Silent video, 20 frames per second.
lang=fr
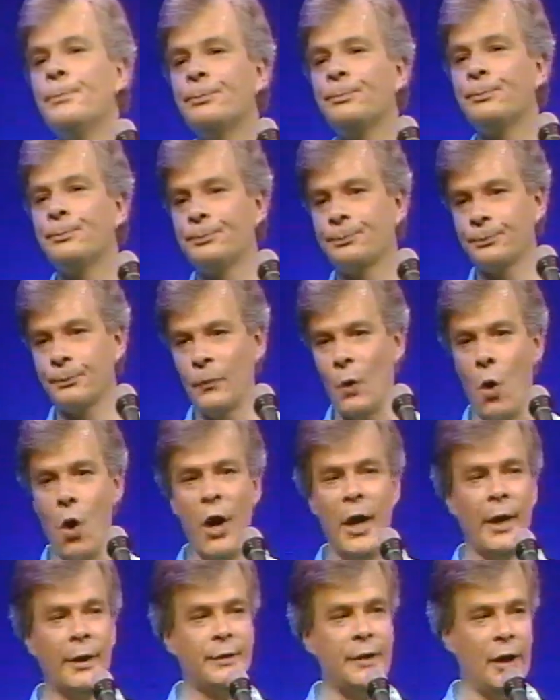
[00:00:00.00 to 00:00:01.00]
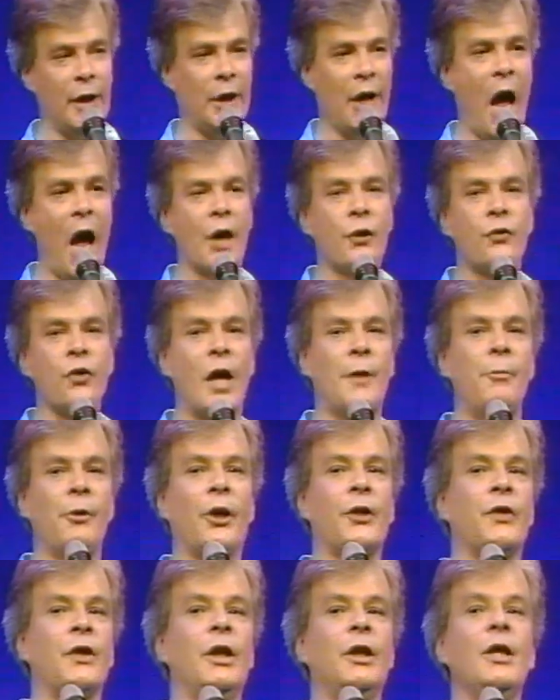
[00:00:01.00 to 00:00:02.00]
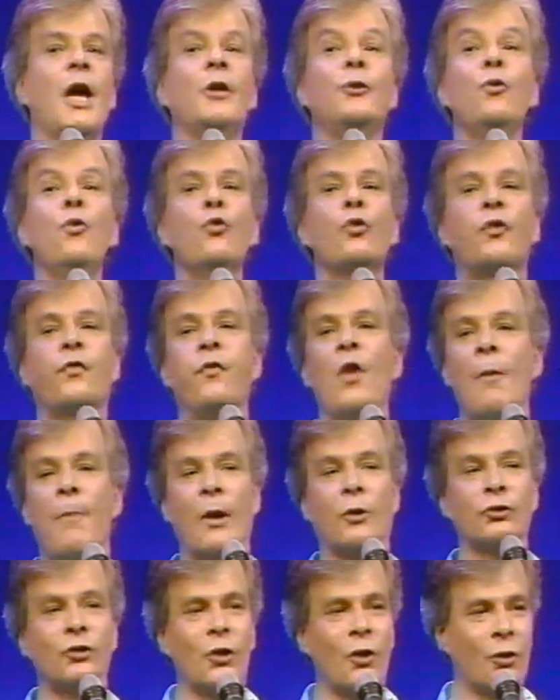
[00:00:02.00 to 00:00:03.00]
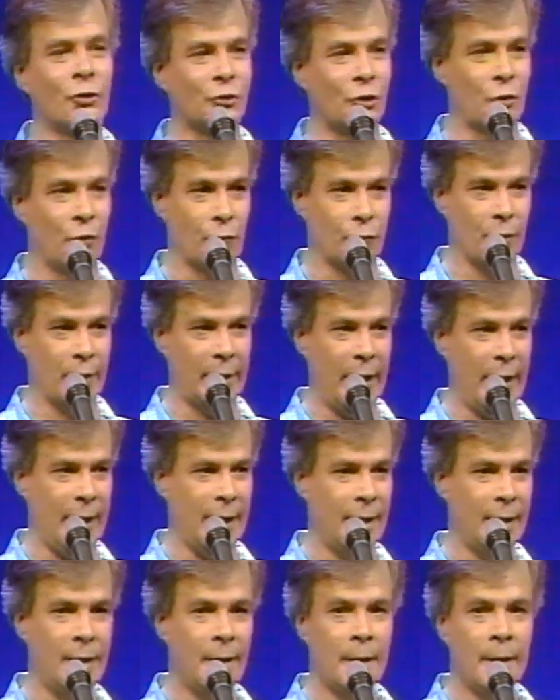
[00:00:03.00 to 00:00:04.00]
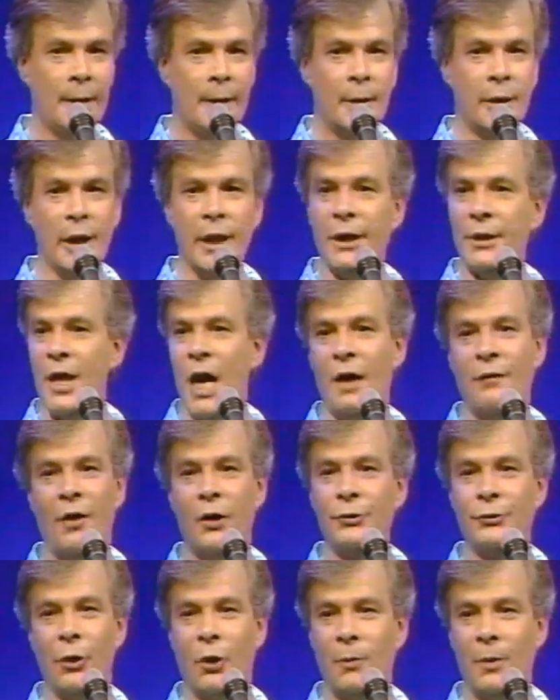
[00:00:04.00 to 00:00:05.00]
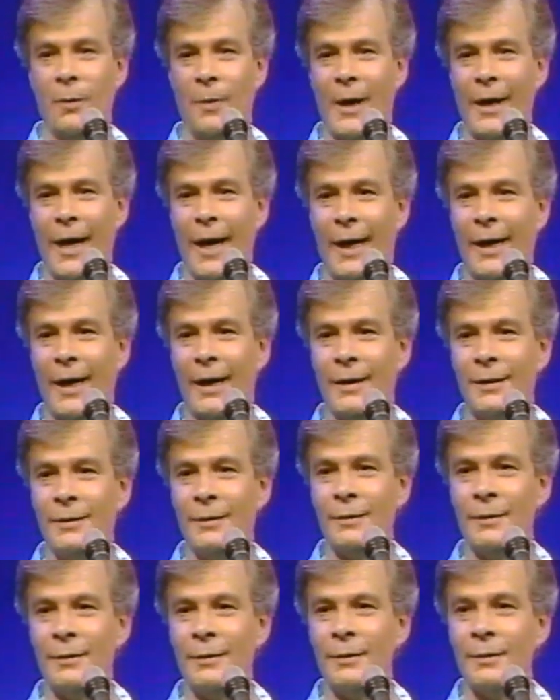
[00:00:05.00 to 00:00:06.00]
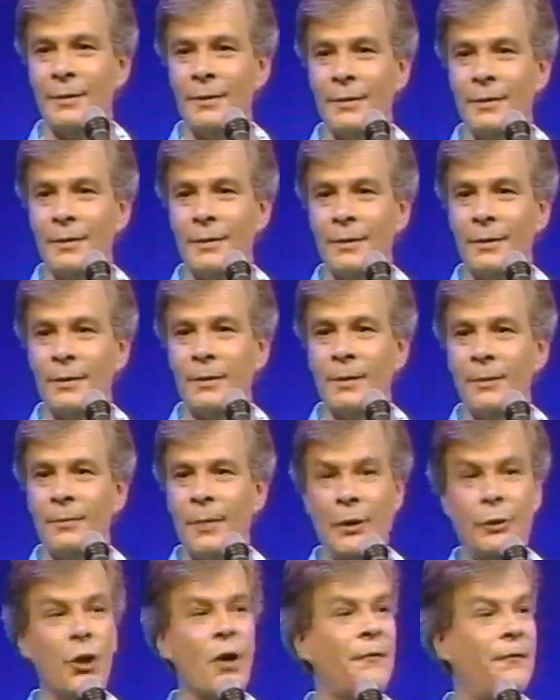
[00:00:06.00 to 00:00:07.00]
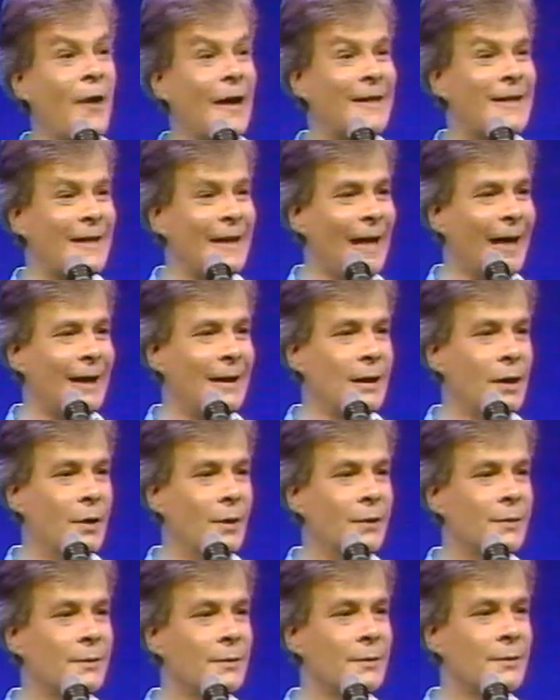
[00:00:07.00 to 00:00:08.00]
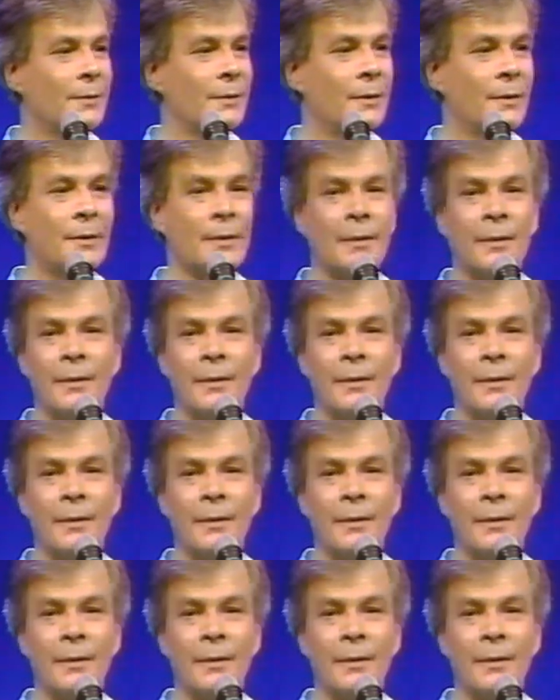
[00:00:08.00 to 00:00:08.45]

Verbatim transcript: là, ouais, t'es rendu à te brasser les dents 12 fois par jour, chose, OK? Les dents vont tomber pareil, hein? Mais de fatigue, là.